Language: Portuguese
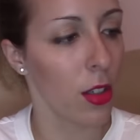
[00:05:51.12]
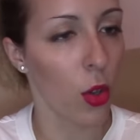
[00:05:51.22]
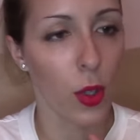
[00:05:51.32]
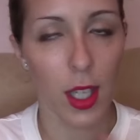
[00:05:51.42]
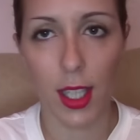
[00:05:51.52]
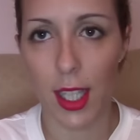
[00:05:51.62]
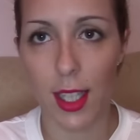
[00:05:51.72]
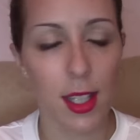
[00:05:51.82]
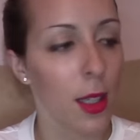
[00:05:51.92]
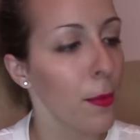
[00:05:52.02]
com
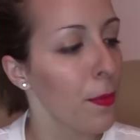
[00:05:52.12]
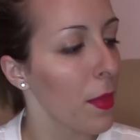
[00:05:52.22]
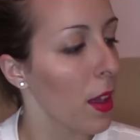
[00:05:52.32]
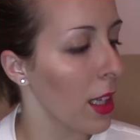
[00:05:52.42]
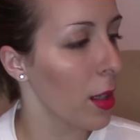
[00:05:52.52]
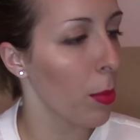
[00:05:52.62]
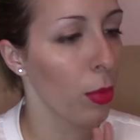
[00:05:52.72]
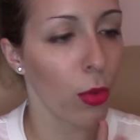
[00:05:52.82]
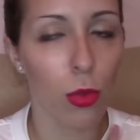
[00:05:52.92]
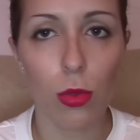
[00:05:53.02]
caneta. É
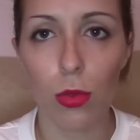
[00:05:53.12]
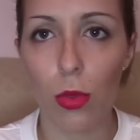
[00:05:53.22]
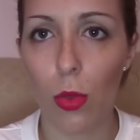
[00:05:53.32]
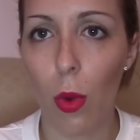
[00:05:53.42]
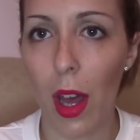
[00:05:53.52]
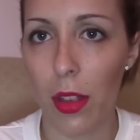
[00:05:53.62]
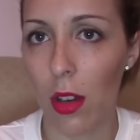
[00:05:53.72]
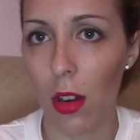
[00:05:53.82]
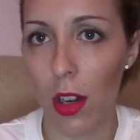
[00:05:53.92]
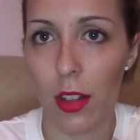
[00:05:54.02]
tipo um quadro
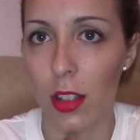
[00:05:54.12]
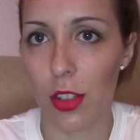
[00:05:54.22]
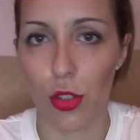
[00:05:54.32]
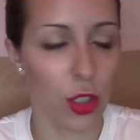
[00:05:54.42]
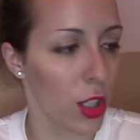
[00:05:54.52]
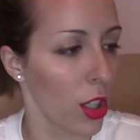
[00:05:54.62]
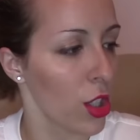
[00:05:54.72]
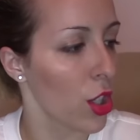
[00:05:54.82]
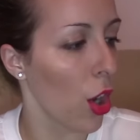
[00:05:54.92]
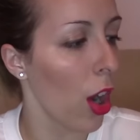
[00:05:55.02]
agora que se usa
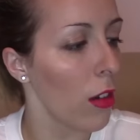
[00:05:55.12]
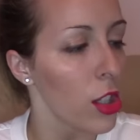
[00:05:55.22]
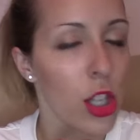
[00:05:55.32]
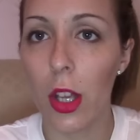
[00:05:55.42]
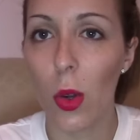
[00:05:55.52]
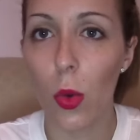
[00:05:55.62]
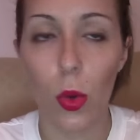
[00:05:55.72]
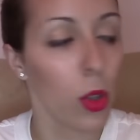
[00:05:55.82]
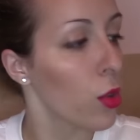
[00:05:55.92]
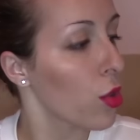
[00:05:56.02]
nas escolas.
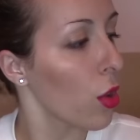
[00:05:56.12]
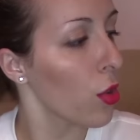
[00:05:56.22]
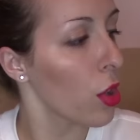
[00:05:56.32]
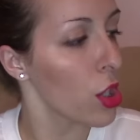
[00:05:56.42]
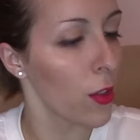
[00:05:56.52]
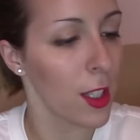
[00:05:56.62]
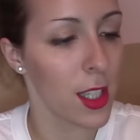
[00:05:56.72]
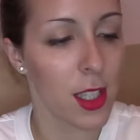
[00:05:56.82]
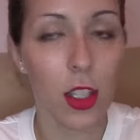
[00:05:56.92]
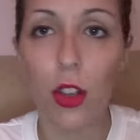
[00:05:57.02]
Eu custou
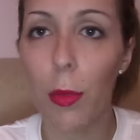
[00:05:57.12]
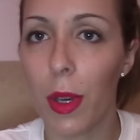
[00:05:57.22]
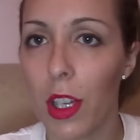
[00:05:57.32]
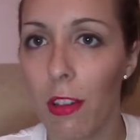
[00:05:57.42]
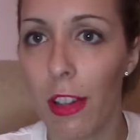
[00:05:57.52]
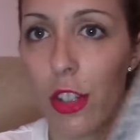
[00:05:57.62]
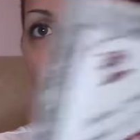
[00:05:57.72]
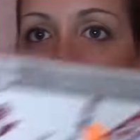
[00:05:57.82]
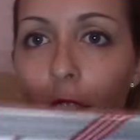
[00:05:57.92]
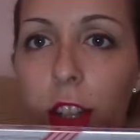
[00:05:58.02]
2,95, comprei na loja dos
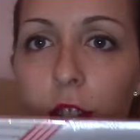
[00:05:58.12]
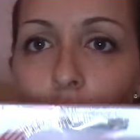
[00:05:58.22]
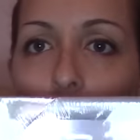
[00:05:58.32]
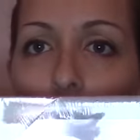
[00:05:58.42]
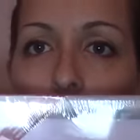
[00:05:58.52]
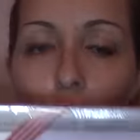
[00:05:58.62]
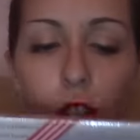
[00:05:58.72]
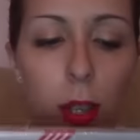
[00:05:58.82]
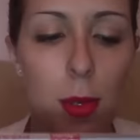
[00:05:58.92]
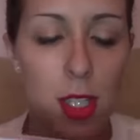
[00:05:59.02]
chineses. Eu
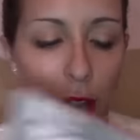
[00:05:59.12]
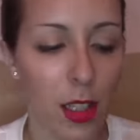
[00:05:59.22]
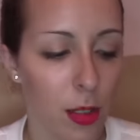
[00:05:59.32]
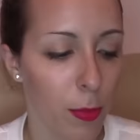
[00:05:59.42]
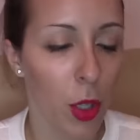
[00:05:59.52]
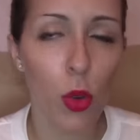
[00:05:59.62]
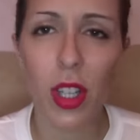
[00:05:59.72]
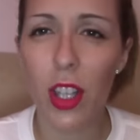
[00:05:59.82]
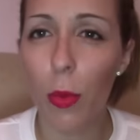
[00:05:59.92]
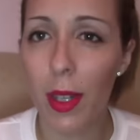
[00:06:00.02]
gostei bastante. Eu
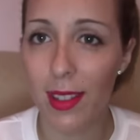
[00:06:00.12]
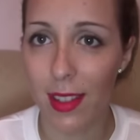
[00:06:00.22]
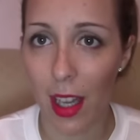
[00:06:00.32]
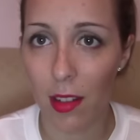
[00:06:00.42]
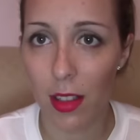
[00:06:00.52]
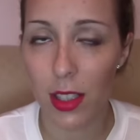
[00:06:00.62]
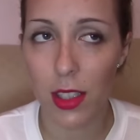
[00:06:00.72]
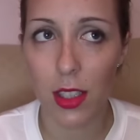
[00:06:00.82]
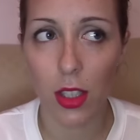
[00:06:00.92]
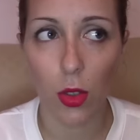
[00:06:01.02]
queria uma tela,
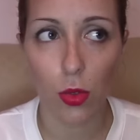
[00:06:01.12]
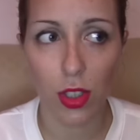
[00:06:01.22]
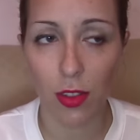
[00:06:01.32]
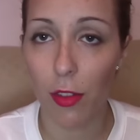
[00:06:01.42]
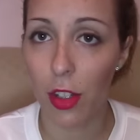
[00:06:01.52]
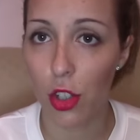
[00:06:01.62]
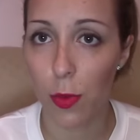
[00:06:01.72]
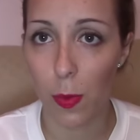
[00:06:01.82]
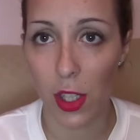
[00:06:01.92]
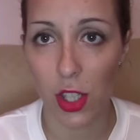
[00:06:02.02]
eu estive a ver
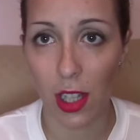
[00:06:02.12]
as